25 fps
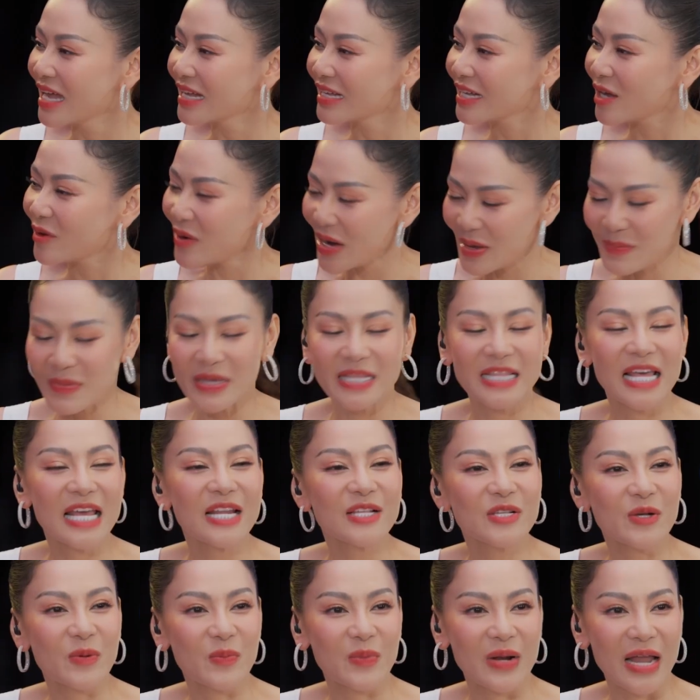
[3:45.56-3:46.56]
Câu này mình thêm
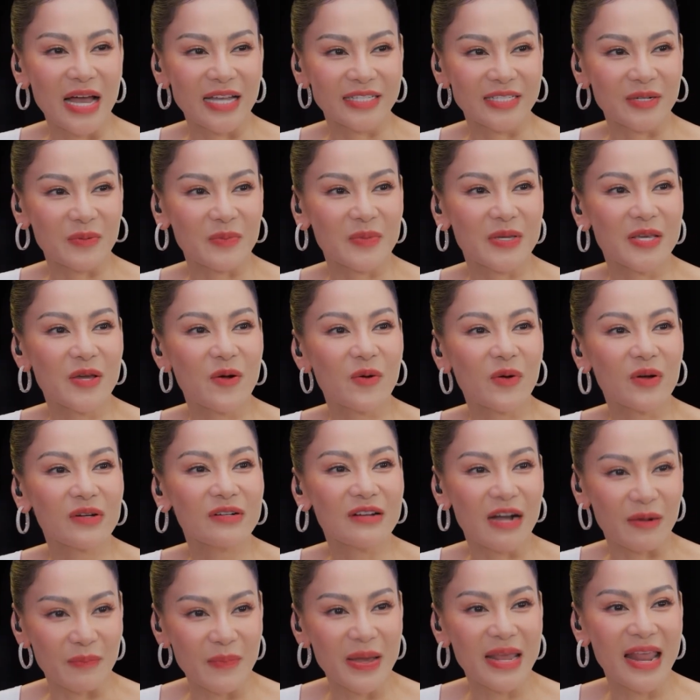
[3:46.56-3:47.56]
dùng là Trọng Hiếu có
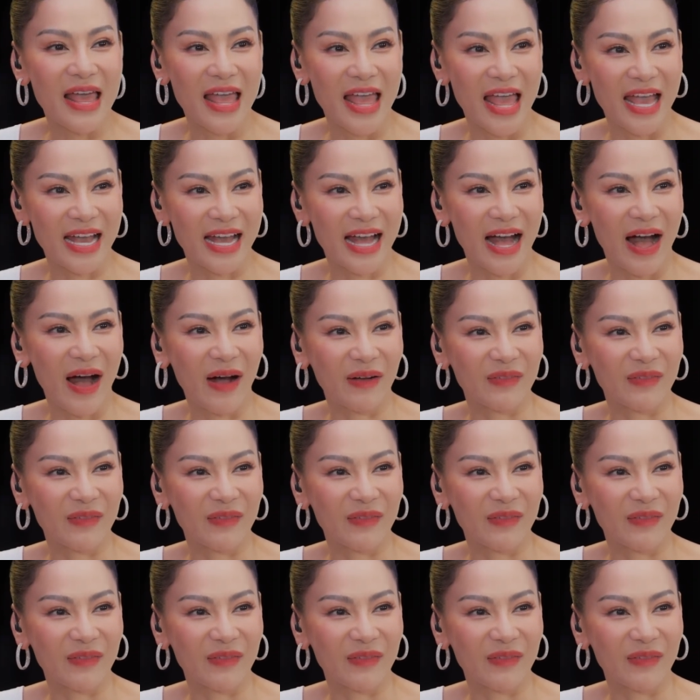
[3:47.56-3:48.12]
được bê đê hay không?